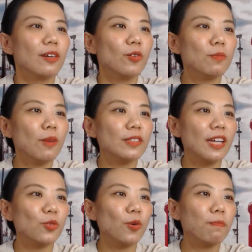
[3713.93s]
คุณหมอ
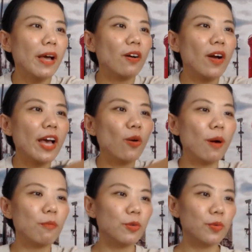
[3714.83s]
สารทั่วไปก็ให้ค
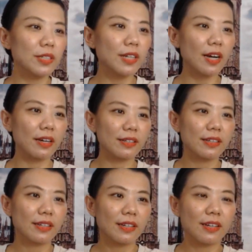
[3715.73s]
วามรู้เรื่อง
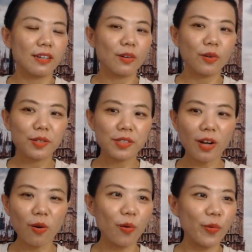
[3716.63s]
เรื่
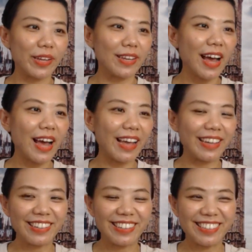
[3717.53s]
องโควิดได้
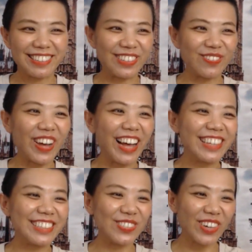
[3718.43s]
จริงป่ะ
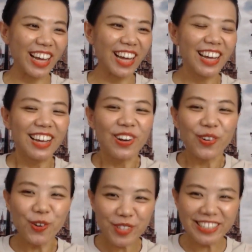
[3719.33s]
จริงป่ะคะ
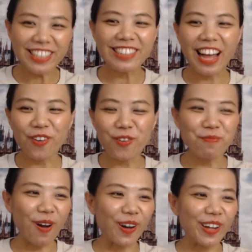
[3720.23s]
คุณจริงๆนะคุณ
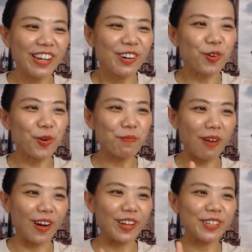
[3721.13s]
หมอคุณหม
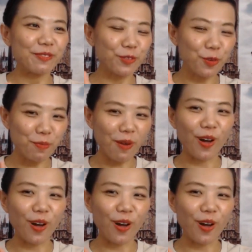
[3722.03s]
อคุณหมอ